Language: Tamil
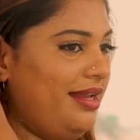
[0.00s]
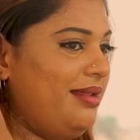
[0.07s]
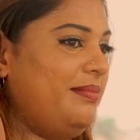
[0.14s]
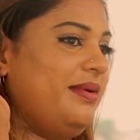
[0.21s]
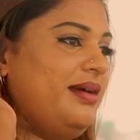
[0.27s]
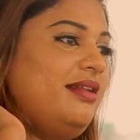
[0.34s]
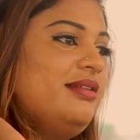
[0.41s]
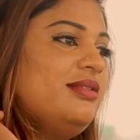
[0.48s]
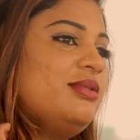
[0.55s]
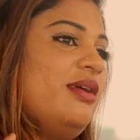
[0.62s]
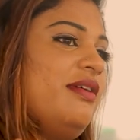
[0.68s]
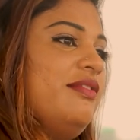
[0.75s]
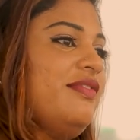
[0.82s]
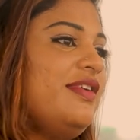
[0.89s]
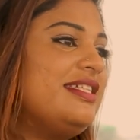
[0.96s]
நினைப்பாரு ஸோ
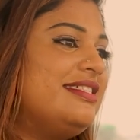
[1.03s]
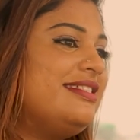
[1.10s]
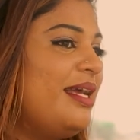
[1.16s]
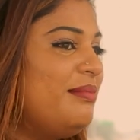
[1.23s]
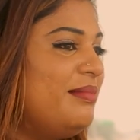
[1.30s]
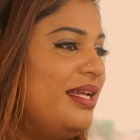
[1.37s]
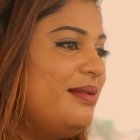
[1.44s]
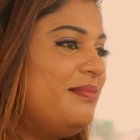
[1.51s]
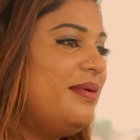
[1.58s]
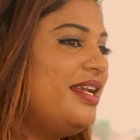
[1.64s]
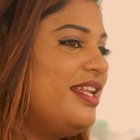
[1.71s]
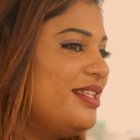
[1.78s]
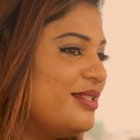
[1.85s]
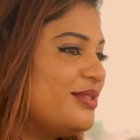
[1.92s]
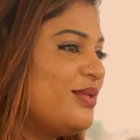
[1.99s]
அவர் ஃபஸ்ட் டைம் மீட்
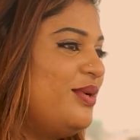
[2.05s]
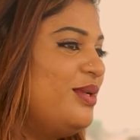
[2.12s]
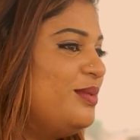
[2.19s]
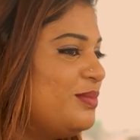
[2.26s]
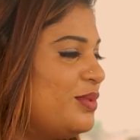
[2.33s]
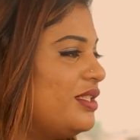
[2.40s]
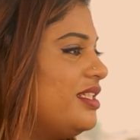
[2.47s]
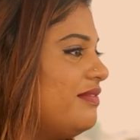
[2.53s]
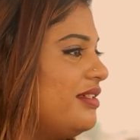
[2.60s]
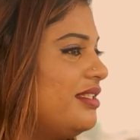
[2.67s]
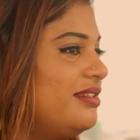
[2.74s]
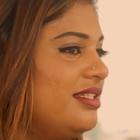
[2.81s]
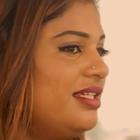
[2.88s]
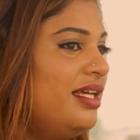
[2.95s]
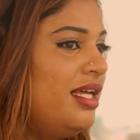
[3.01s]
பண்ணி இதை போதே
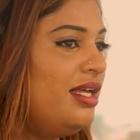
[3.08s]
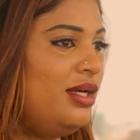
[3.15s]
வந்து